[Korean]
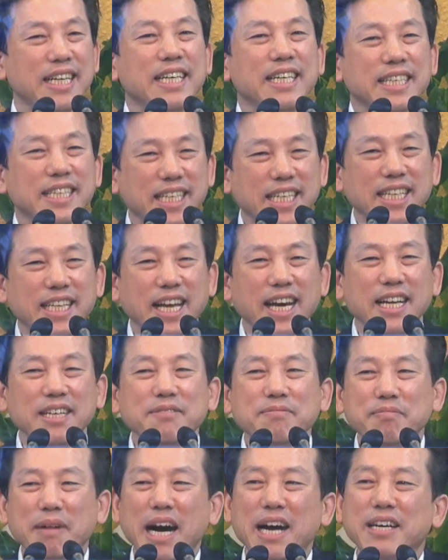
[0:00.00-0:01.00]
기대하는
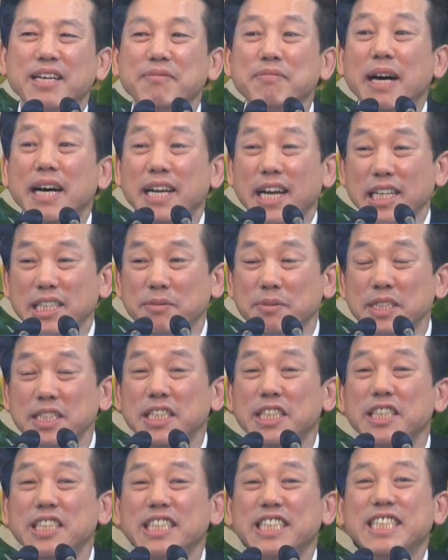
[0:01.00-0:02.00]
만큼 하나님은
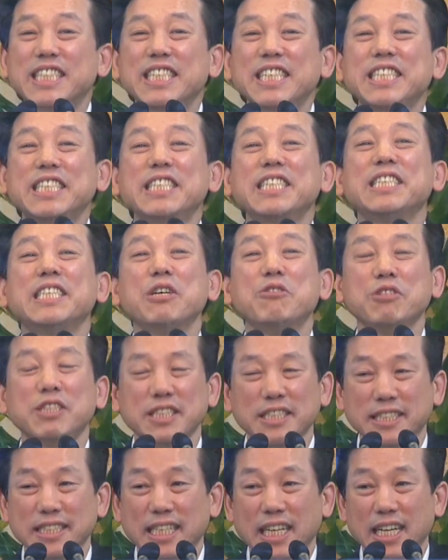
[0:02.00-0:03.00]
그 그릇을
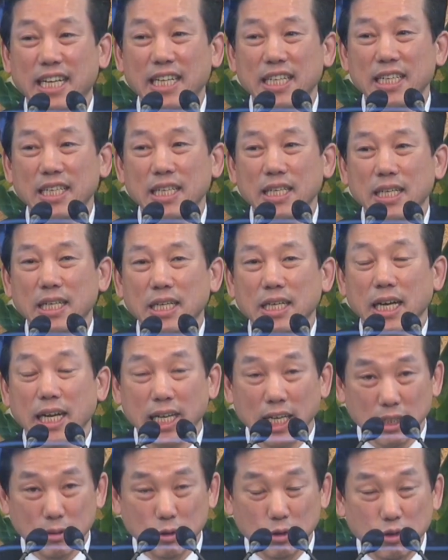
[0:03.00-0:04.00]
채우신다.
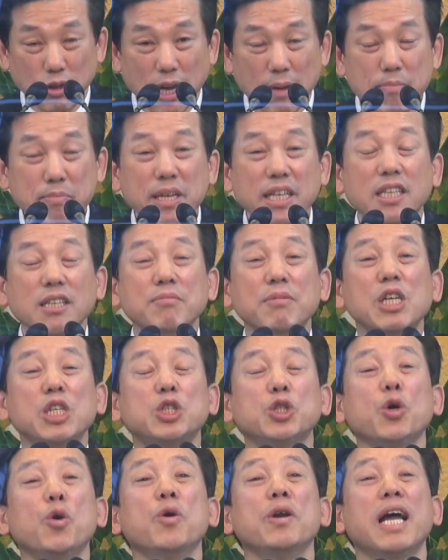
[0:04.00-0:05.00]
하나님은 우리의 믿음을
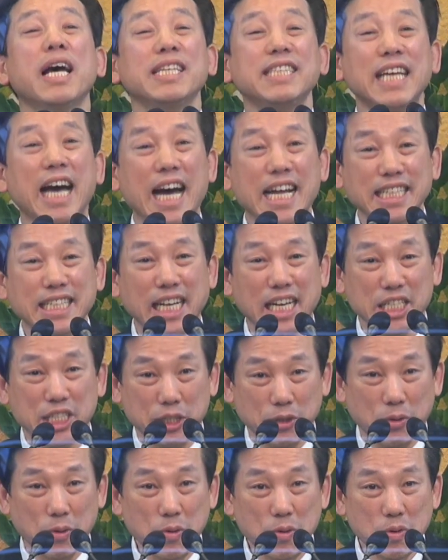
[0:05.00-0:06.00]
초월하지
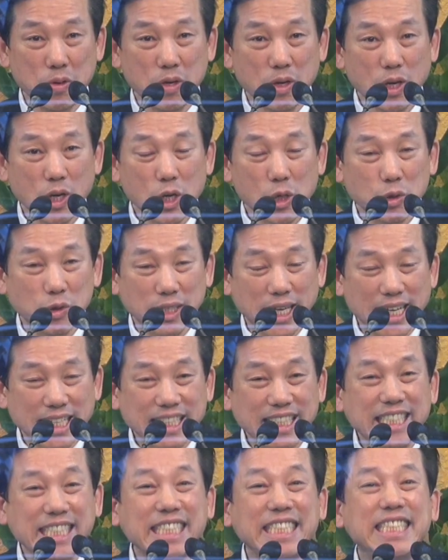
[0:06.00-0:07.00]
아니하시고 우리의
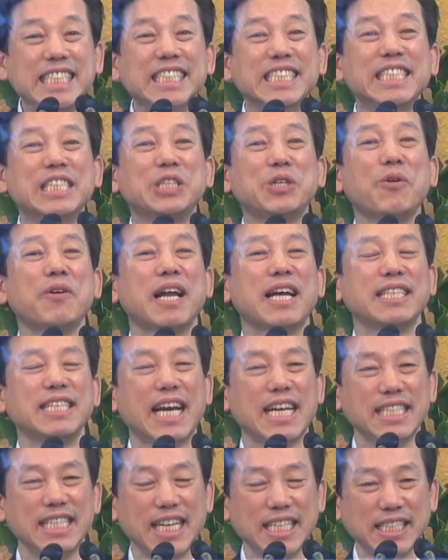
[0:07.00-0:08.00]
의지를 초월하지
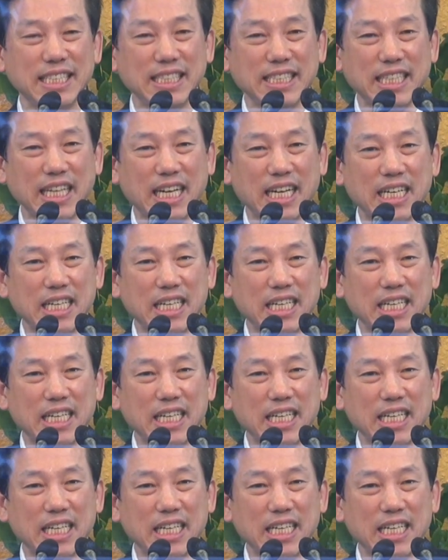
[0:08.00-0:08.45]
아니하신다.